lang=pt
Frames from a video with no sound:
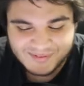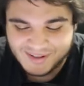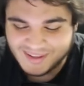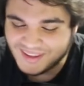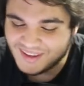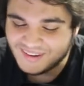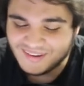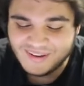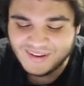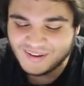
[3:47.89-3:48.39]
e
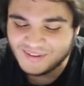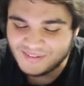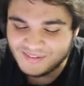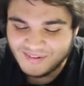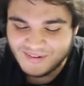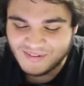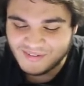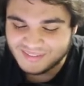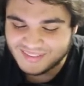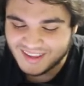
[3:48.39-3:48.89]
porque eu
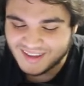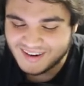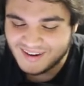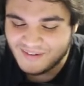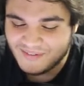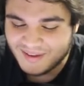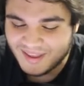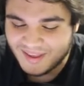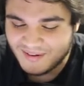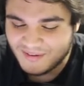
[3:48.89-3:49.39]
não contei
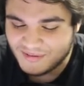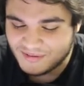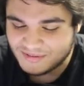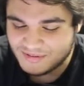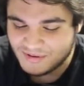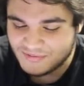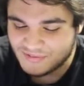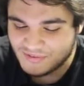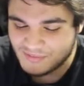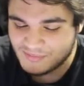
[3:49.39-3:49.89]
não, quem
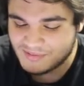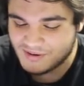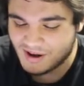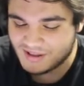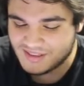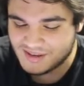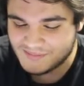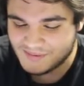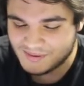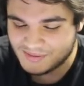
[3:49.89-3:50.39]
contou foi um
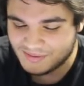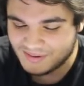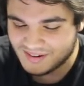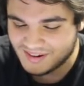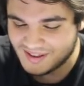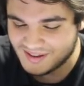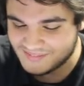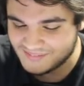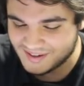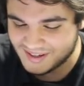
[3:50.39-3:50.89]
brother meu do
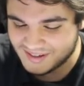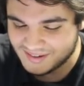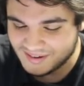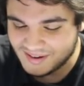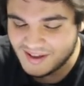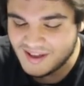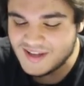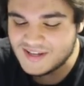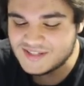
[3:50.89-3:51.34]
clã, mano.